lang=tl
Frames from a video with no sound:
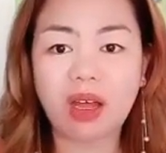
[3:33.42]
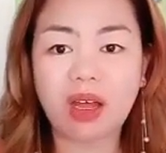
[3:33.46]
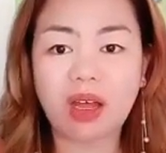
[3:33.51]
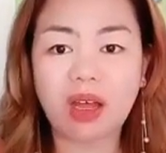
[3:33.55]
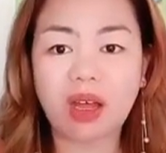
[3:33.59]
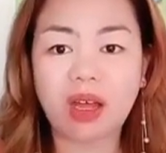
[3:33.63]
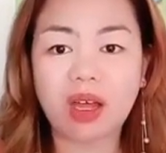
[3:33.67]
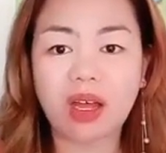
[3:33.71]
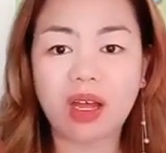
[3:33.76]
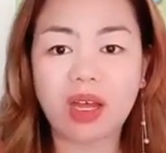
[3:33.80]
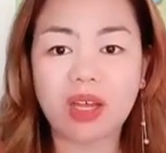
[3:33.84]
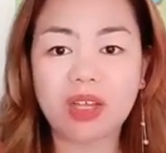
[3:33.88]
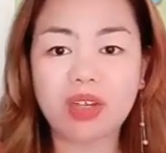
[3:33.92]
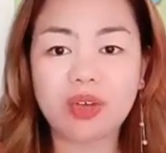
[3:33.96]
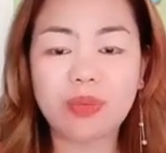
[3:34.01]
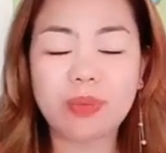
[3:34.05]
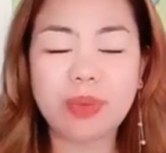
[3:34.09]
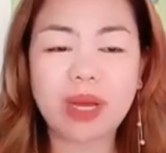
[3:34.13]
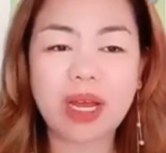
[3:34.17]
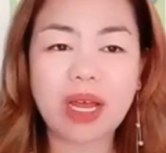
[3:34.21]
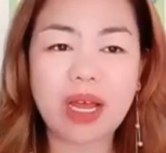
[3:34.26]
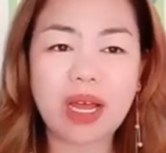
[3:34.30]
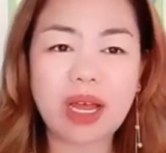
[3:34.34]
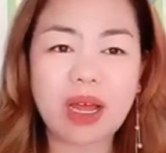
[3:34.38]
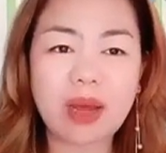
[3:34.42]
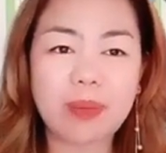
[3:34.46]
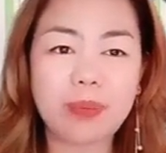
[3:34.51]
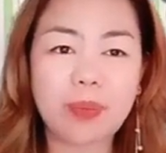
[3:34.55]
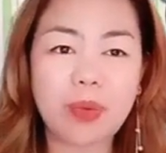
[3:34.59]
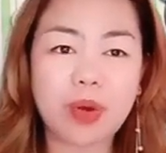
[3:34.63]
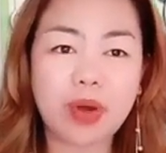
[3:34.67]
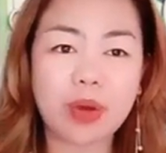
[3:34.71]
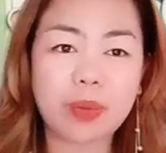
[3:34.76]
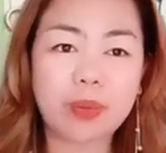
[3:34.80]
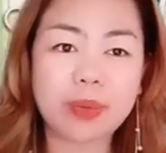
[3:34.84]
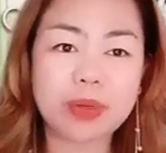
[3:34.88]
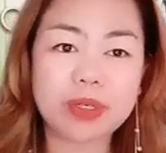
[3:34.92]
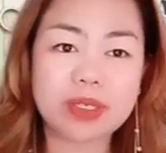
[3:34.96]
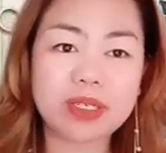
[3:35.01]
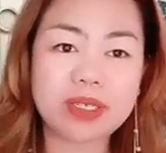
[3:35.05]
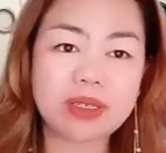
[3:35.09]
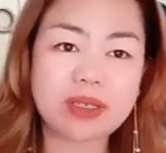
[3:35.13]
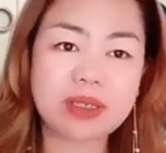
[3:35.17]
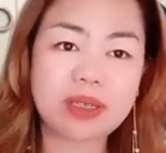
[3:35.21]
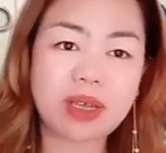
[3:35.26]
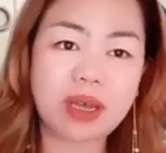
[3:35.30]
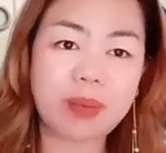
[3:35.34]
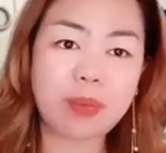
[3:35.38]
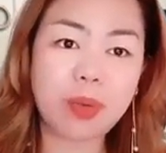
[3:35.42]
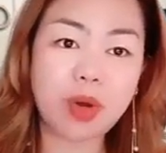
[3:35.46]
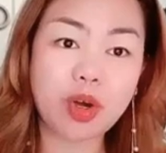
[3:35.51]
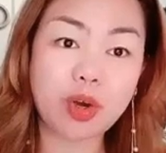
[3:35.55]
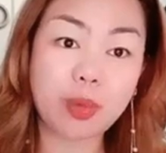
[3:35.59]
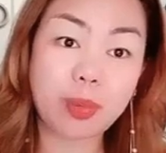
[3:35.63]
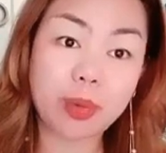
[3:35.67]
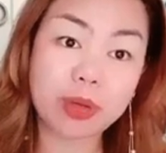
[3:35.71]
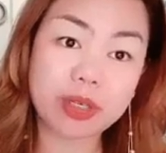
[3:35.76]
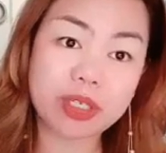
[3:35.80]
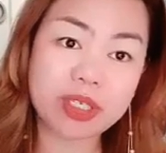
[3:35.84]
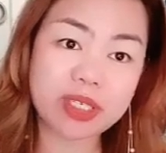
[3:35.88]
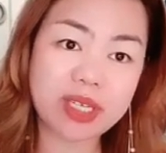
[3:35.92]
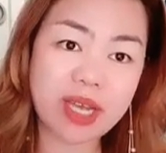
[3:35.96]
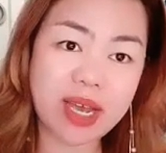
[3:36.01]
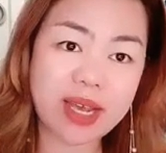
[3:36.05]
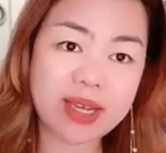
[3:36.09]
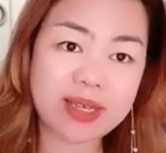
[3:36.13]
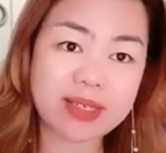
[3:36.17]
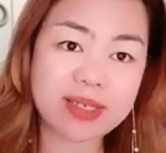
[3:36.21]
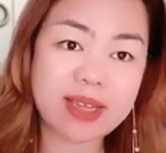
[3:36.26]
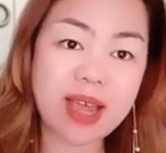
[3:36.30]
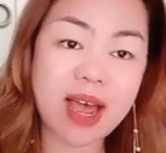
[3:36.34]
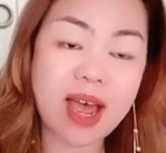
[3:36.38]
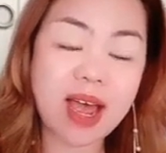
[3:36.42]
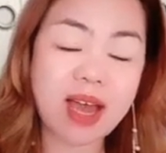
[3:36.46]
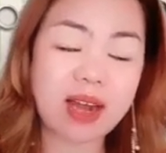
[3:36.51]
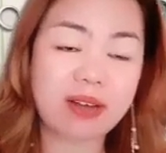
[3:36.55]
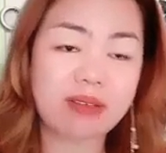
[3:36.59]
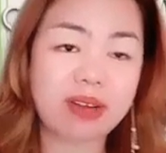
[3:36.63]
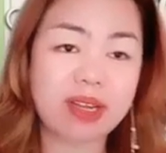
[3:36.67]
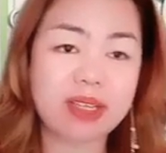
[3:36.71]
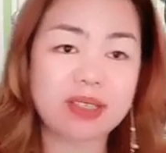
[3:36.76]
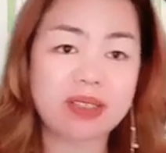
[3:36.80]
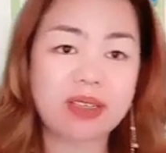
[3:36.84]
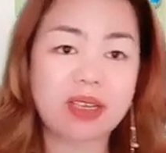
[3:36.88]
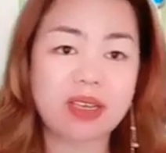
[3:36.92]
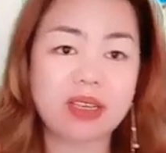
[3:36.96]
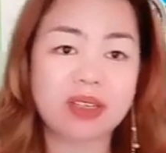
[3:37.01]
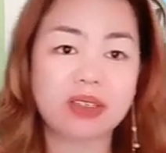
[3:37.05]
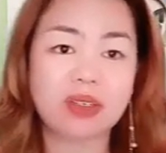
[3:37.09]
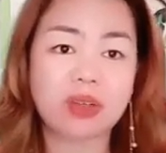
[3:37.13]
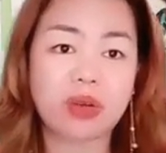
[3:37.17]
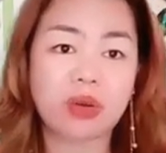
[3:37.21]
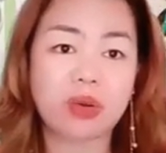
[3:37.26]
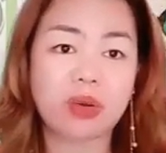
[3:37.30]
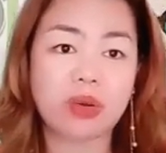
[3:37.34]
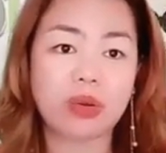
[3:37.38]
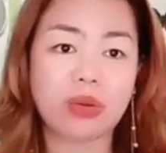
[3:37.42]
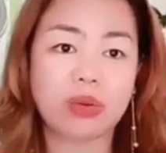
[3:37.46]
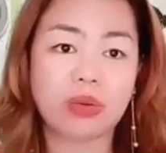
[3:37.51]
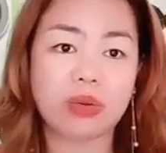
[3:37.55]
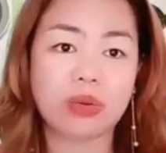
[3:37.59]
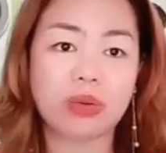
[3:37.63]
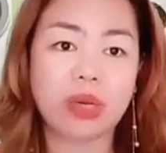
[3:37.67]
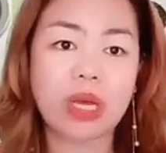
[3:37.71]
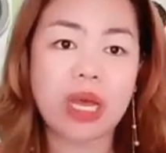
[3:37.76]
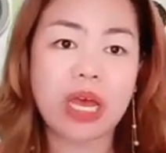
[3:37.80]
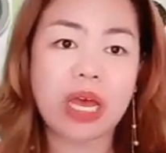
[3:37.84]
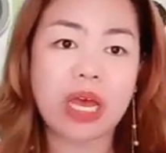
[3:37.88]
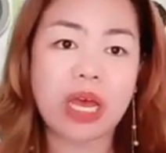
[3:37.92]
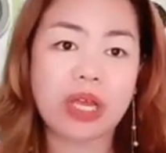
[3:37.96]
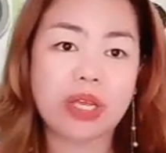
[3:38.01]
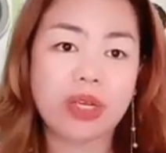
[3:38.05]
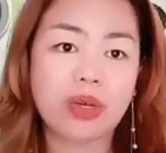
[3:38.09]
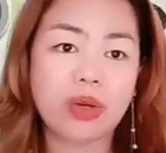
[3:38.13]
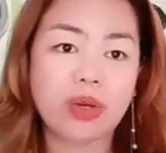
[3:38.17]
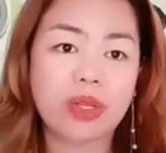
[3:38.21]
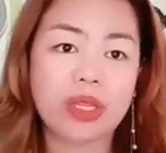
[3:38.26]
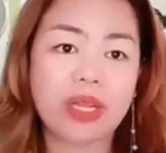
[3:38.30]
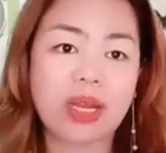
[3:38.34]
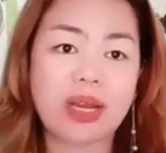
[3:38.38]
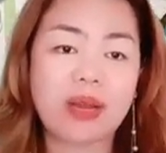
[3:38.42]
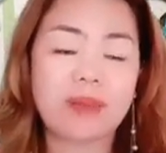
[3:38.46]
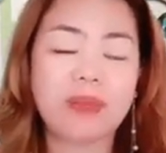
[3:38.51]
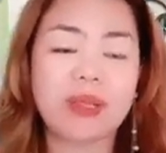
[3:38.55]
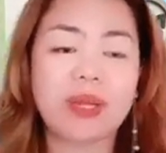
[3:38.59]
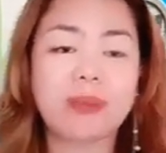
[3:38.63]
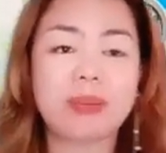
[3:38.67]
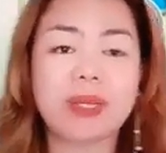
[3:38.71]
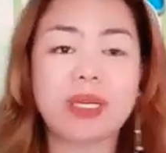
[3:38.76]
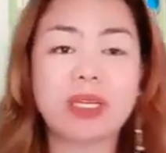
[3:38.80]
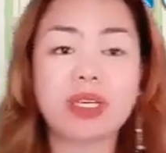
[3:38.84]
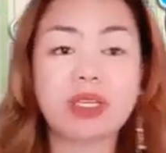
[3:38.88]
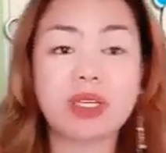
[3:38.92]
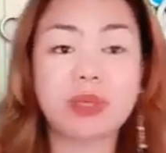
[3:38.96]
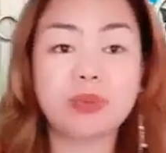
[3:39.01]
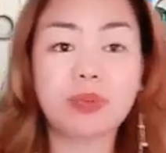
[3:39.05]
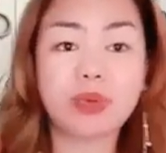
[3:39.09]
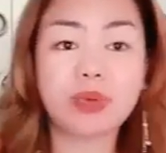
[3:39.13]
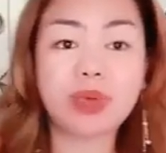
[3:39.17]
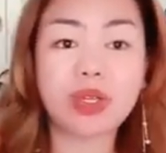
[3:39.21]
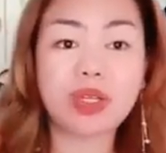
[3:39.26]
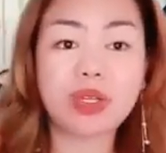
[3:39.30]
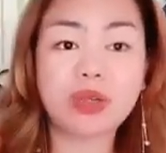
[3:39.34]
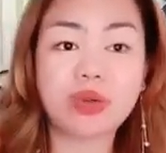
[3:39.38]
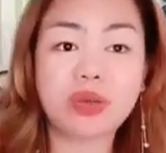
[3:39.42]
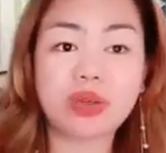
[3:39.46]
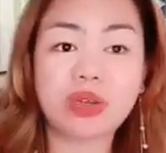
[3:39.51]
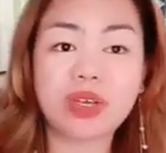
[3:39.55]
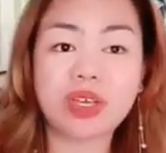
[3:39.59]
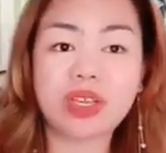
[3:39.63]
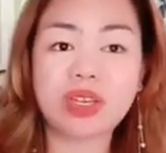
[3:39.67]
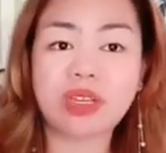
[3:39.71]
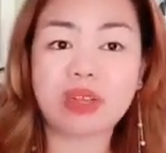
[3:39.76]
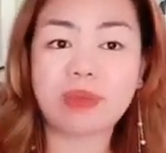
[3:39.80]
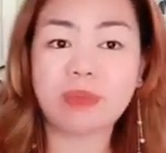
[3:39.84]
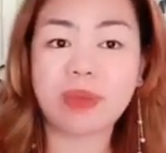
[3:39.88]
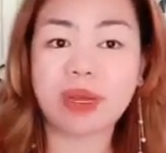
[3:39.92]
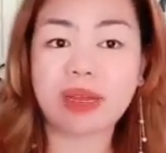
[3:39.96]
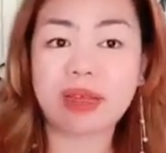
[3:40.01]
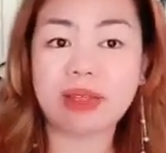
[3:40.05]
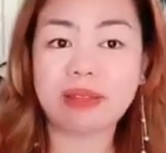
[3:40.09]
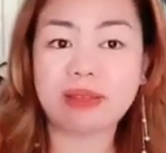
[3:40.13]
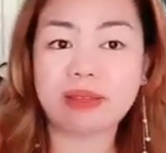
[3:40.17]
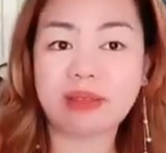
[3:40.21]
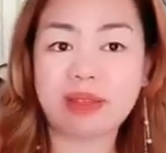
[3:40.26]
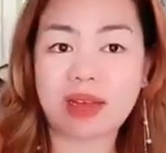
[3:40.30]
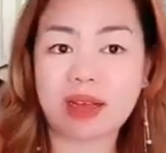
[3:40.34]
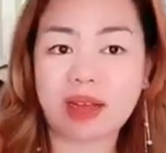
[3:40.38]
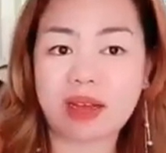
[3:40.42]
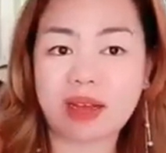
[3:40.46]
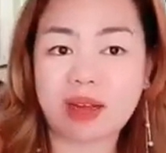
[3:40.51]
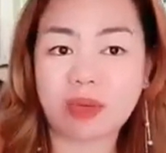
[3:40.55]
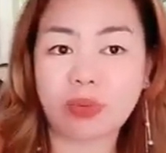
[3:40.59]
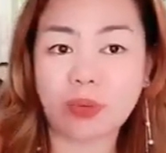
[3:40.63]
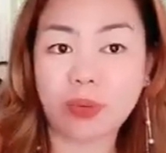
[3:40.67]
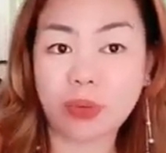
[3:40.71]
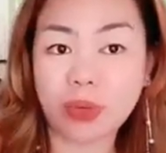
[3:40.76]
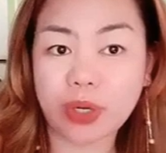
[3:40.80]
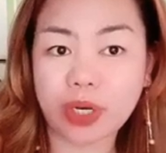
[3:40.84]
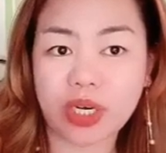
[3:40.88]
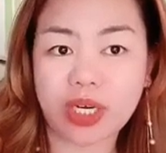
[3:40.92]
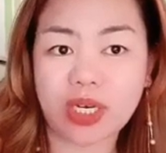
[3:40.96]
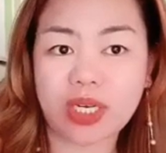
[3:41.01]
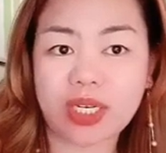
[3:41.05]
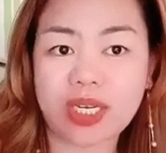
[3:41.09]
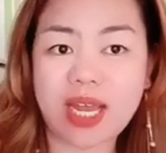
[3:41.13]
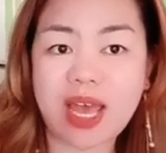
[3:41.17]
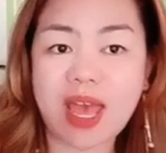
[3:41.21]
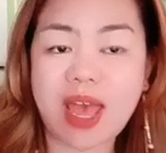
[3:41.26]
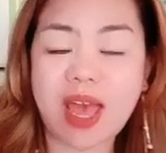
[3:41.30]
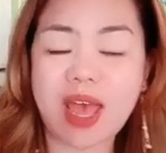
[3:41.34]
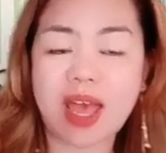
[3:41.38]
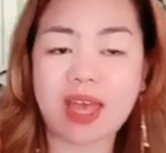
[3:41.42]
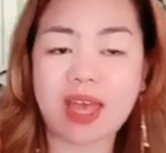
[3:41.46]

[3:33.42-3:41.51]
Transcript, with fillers: uh, yung mga purpose purpose niya is harassing. So, yun, alam naman po ninyo yung hindi magandang word na